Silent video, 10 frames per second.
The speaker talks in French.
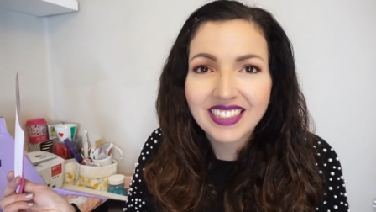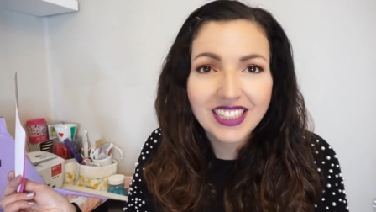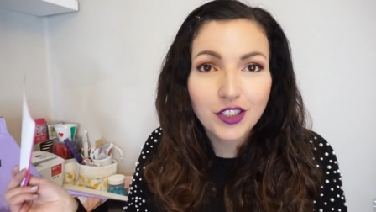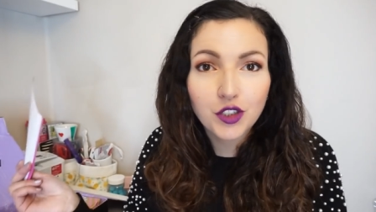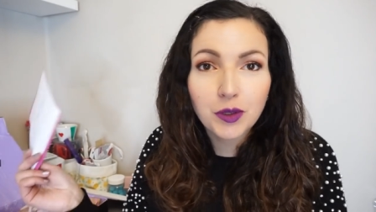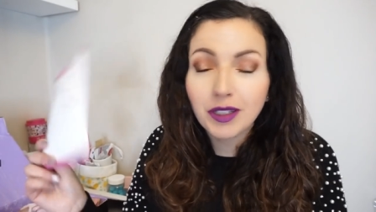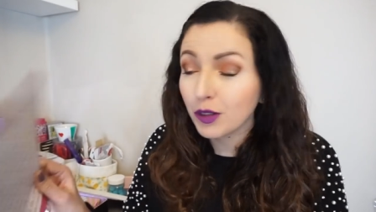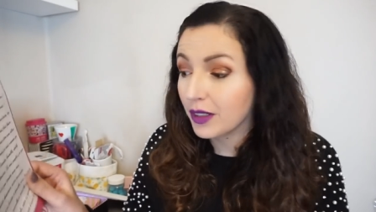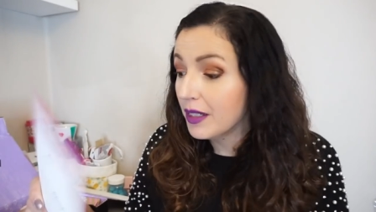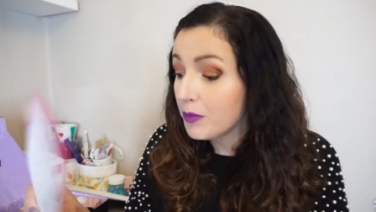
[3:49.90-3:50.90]
Je suis
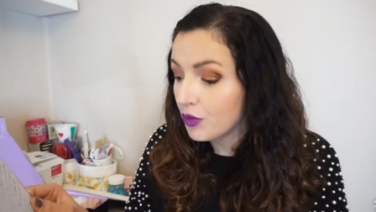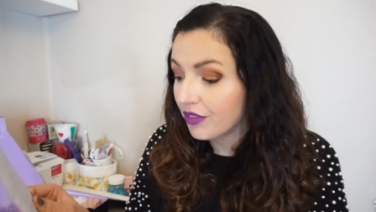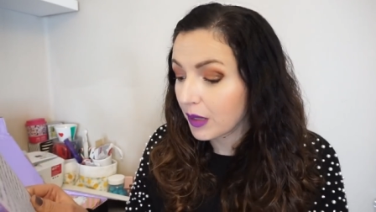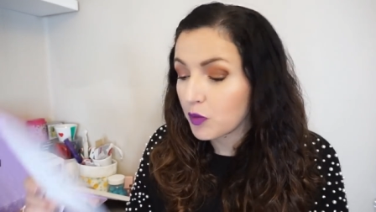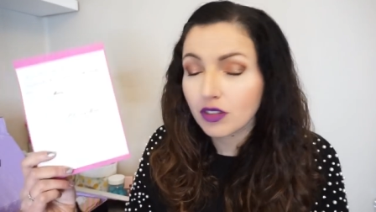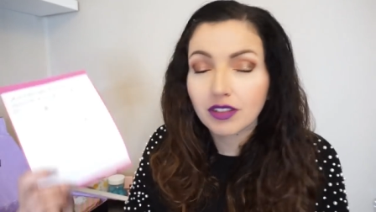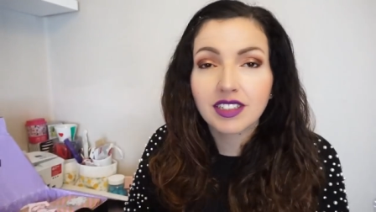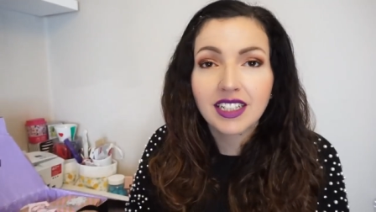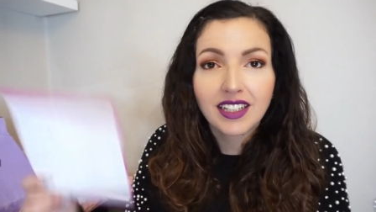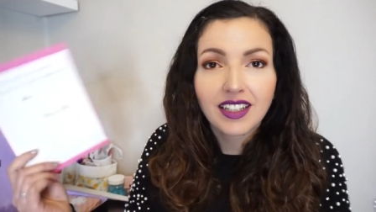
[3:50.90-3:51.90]
euh, émue vraiment... Euh,
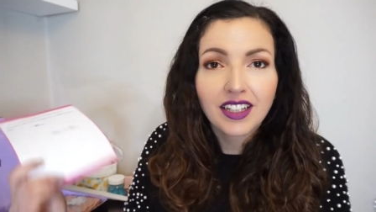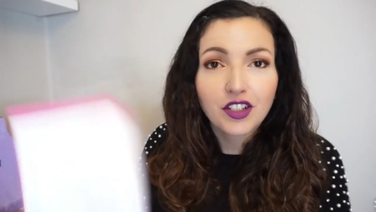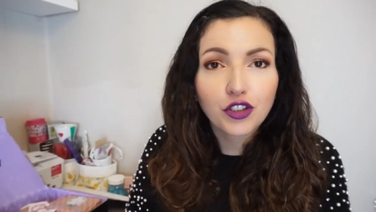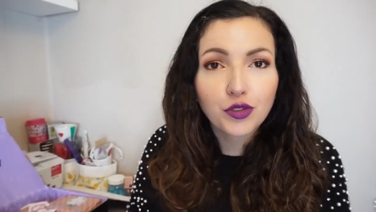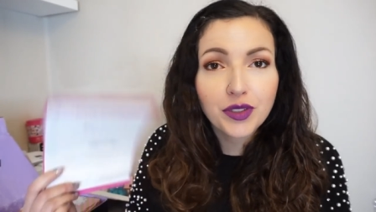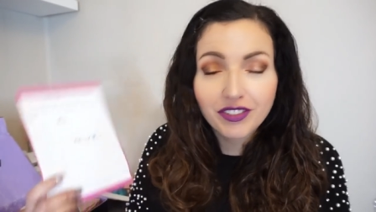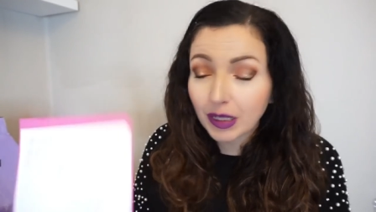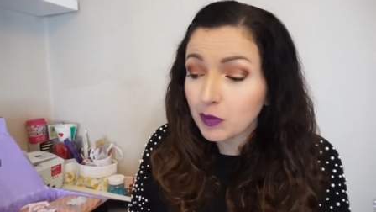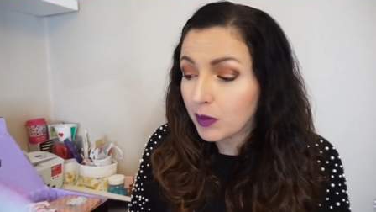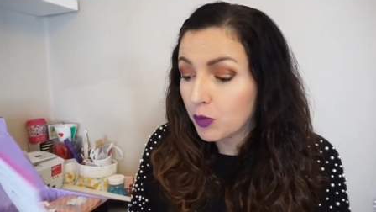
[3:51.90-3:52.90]
je suis
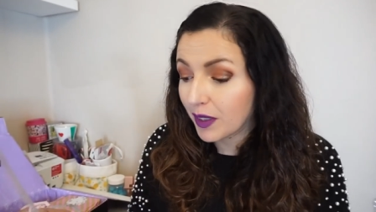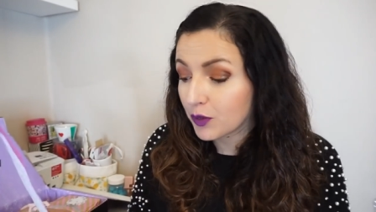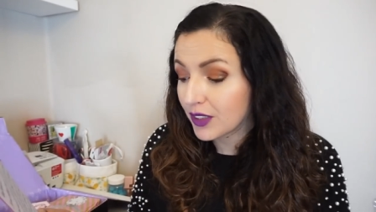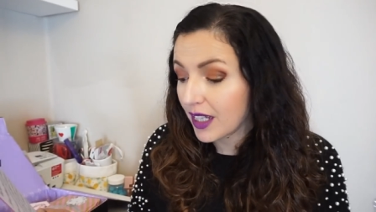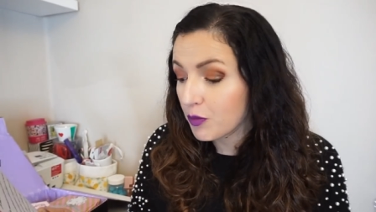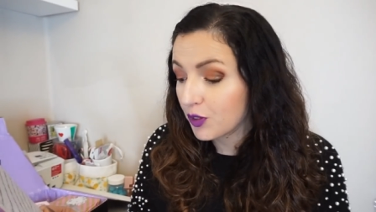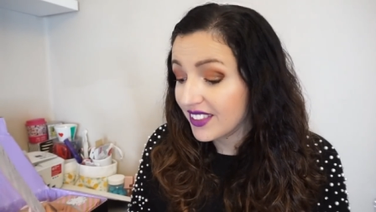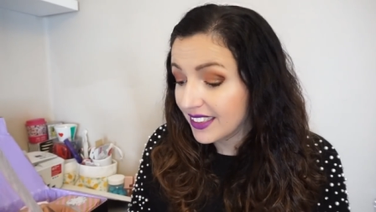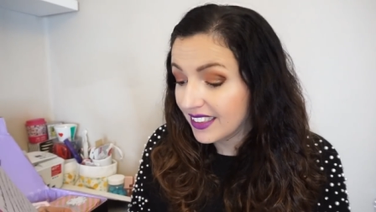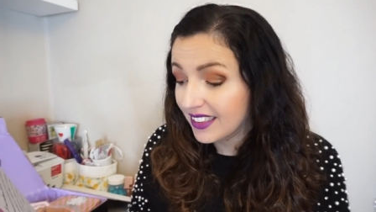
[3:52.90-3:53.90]
vraiment émue par tout ce qu'elle me
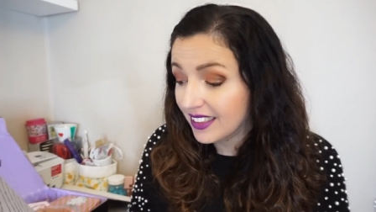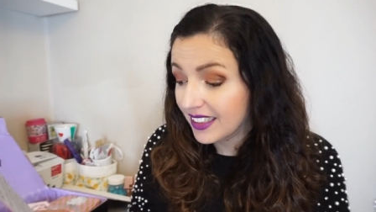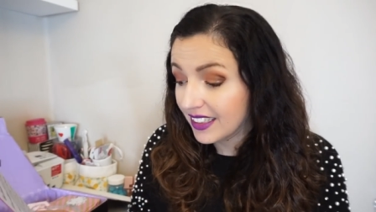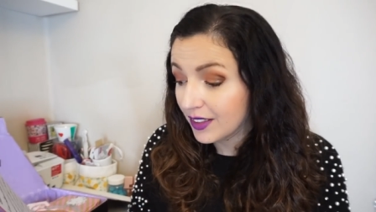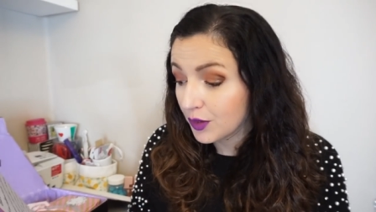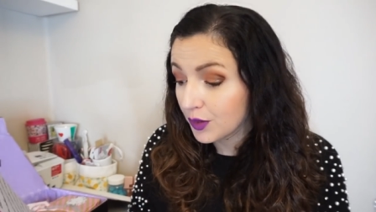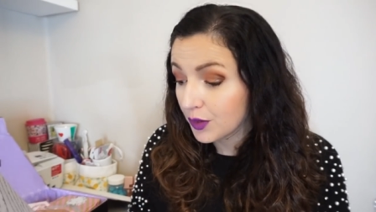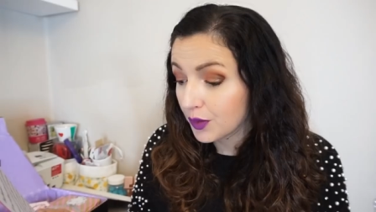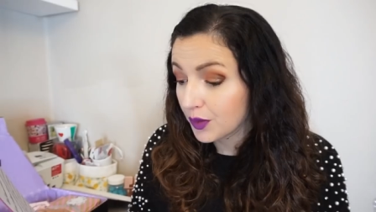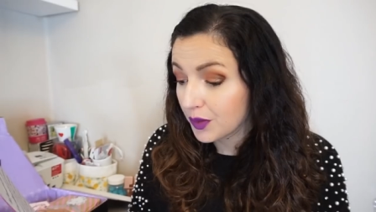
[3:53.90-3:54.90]
dit et,
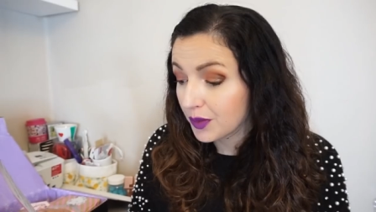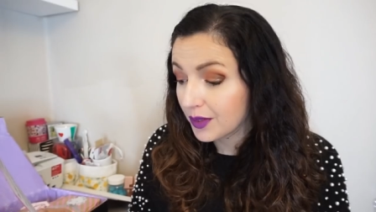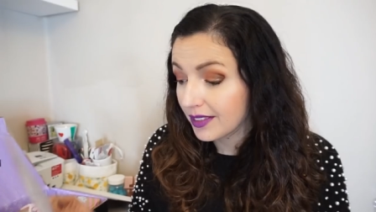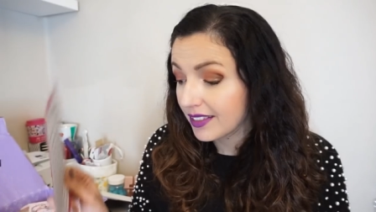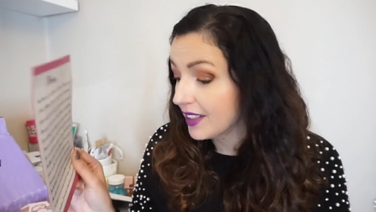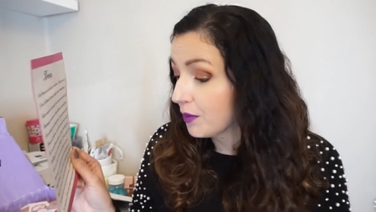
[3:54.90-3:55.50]
euh, et